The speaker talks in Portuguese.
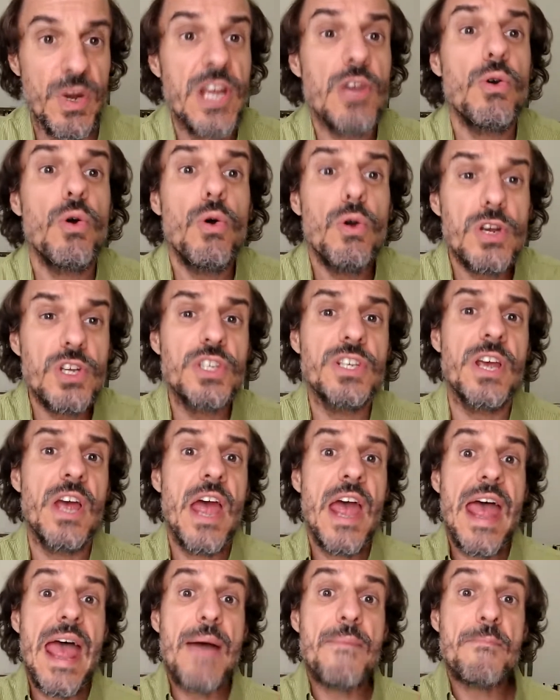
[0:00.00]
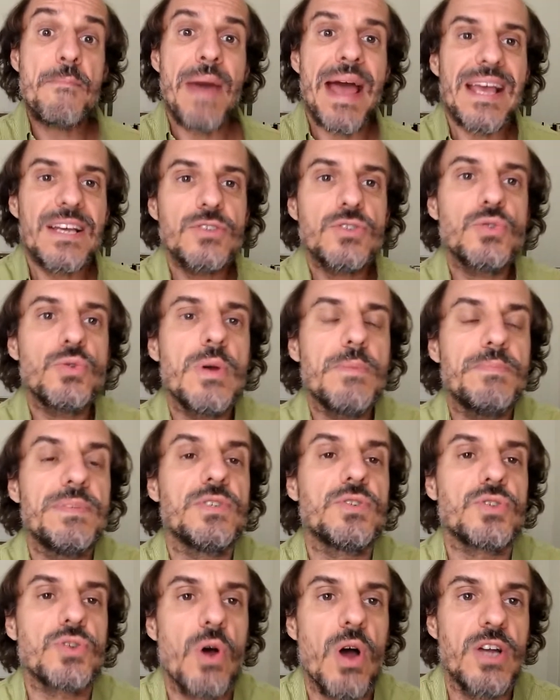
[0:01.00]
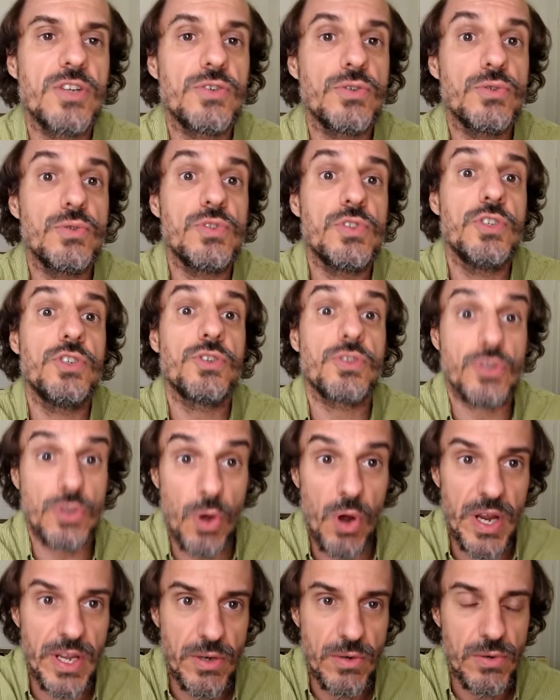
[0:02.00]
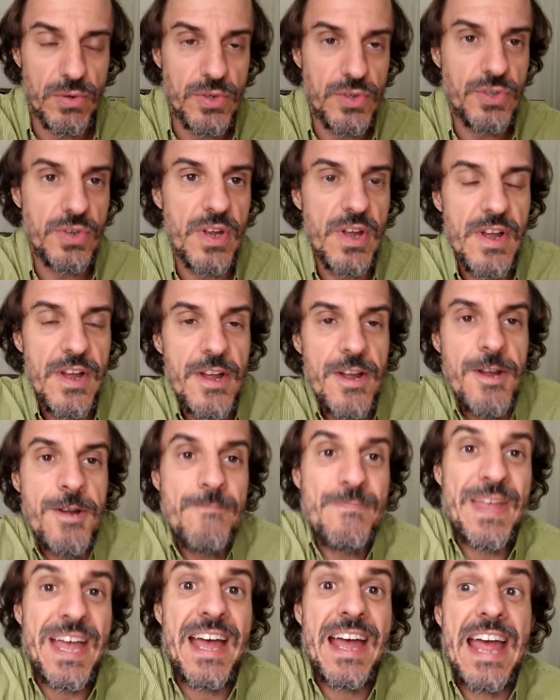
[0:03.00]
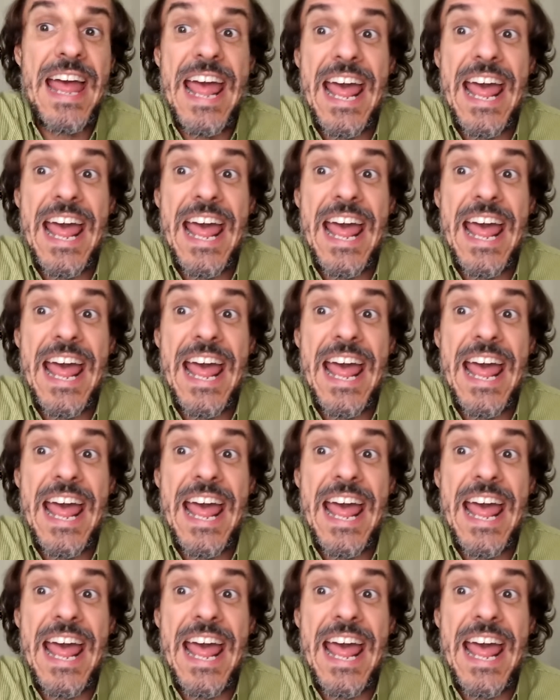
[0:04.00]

Eu, hoje é mais um episódio dos estoicos, né?